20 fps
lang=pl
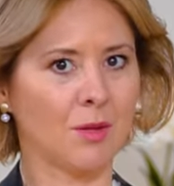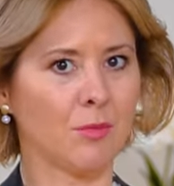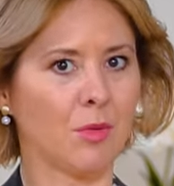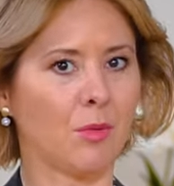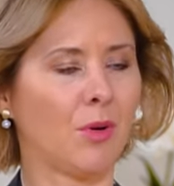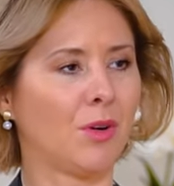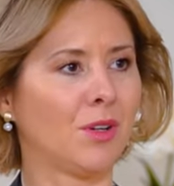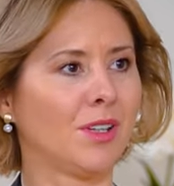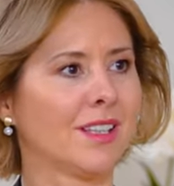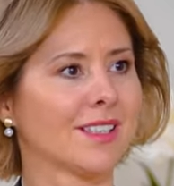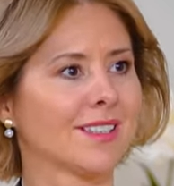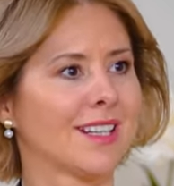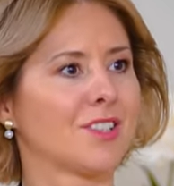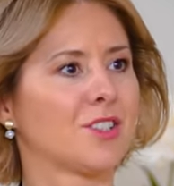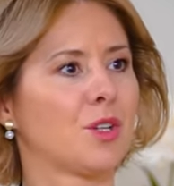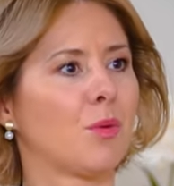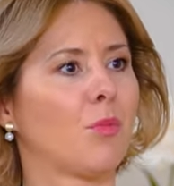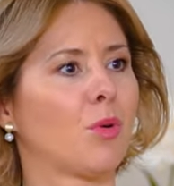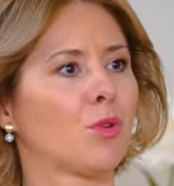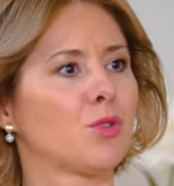bo boli nas
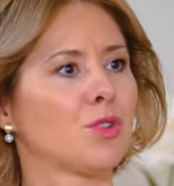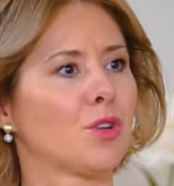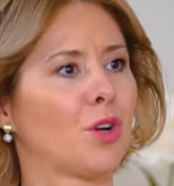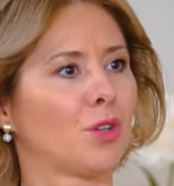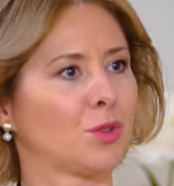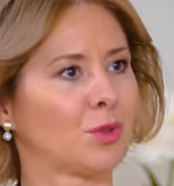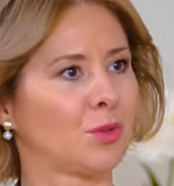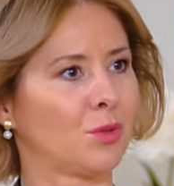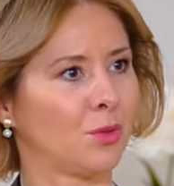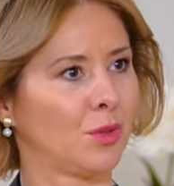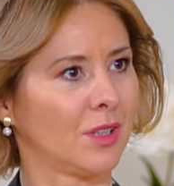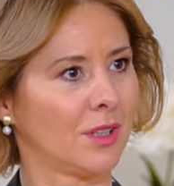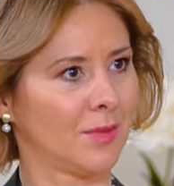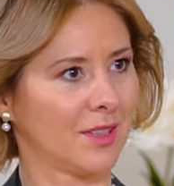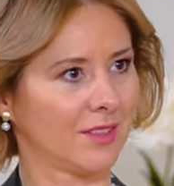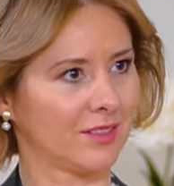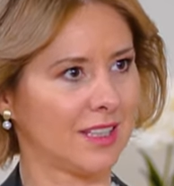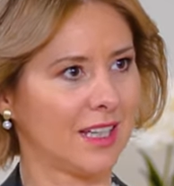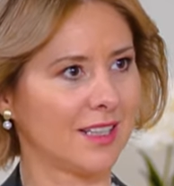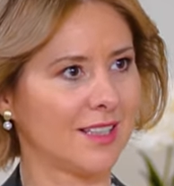raczej po środku,
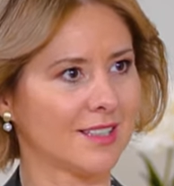prawda?